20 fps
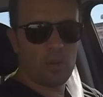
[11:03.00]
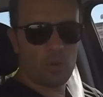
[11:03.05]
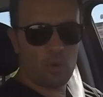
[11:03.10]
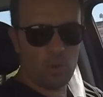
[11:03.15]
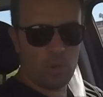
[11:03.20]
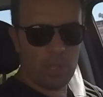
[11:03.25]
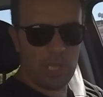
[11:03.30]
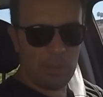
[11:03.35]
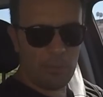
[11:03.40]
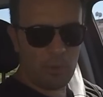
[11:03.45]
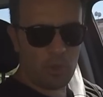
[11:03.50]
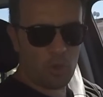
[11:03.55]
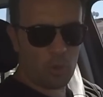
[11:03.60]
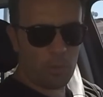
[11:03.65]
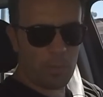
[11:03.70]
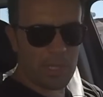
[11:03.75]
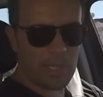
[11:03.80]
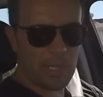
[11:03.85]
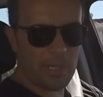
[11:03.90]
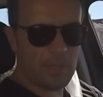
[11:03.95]
Kullanımı
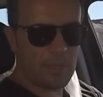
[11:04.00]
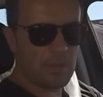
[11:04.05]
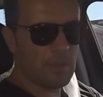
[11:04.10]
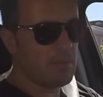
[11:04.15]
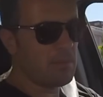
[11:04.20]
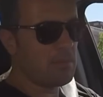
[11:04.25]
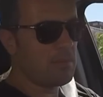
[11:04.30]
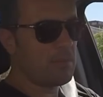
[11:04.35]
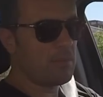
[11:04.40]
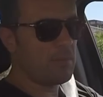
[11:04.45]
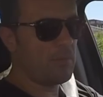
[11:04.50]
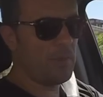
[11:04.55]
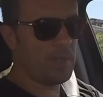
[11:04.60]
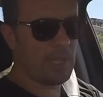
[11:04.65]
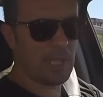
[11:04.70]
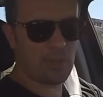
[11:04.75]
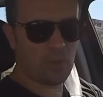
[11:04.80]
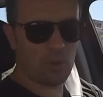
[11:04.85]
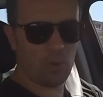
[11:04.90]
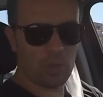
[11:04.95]
çok basit.
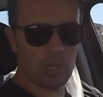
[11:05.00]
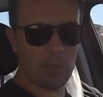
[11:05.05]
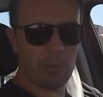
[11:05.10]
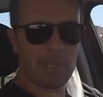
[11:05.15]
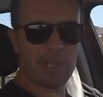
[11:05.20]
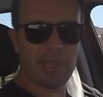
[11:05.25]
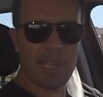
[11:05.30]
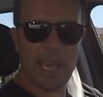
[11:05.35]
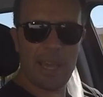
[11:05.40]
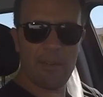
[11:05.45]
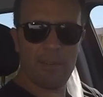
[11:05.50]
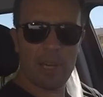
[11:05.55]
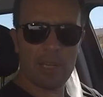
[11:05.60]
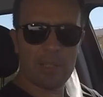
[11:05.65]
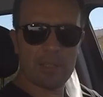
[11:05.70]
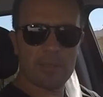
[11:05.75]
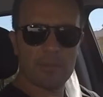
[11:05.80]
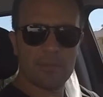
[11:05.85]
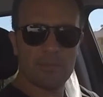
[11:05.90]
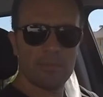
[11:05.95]
Vites konuda bir N
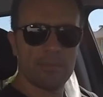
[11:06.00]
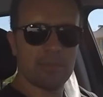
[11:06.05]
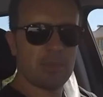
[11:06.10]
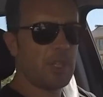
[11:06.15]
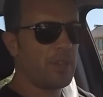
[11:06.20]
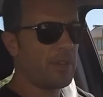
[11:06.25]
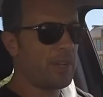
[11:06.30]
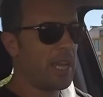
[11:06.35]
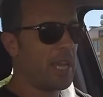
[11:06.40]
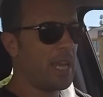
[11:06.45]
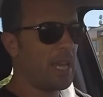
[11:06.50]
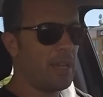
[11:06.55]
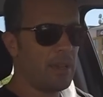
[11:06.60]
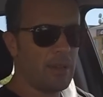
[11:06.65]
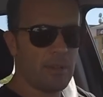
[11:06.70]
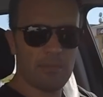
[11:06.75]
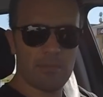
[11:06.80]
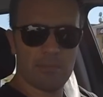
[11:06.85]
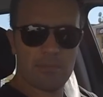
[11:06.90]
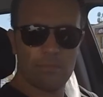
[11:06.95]
var. R
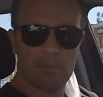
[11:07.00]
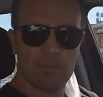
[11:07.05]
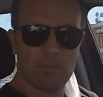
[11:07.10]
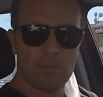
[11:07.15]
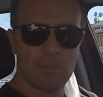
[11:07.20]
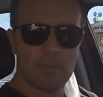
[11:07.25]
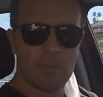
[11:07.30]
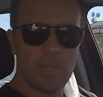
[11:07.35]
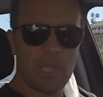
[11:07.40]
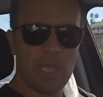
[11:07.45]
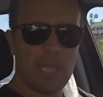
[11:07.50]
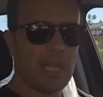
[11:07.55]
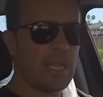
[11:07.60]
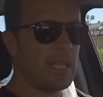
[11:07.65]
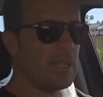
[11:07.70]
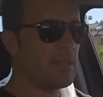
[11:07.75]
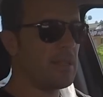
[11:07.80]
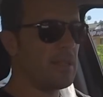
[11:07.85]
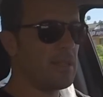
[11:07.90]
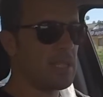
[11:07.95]
ileri
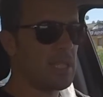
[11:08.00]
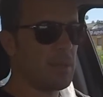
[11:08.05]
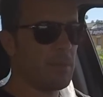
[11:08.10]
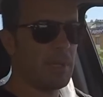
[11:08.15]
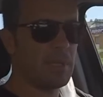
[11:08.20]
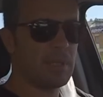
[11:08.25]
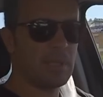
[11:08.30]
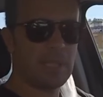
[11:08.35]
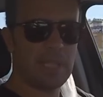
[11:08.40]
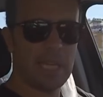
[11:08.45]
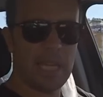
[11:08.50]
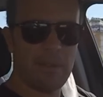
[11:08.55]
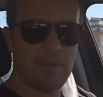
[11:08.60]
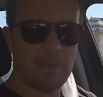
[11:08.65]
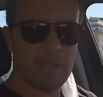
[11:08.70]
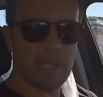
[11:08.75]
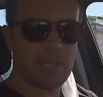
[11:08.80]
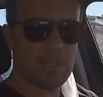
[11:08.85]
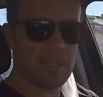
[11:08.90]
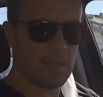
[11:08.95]
ittiğiniz zaman geri
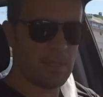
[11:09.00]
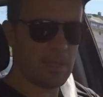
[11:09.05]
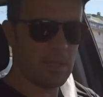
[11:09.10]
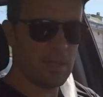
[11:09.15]
vites.